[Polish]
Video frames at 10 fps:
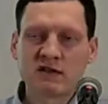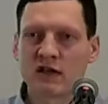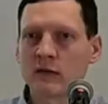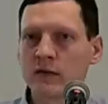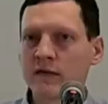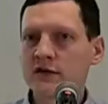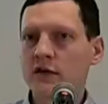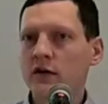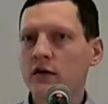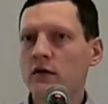zaniedbywać
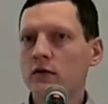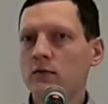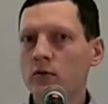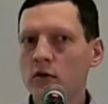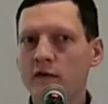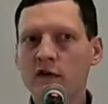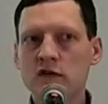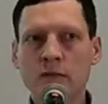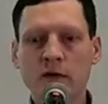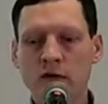takiej duchowej
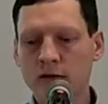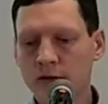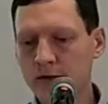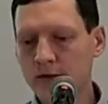dyscypliny.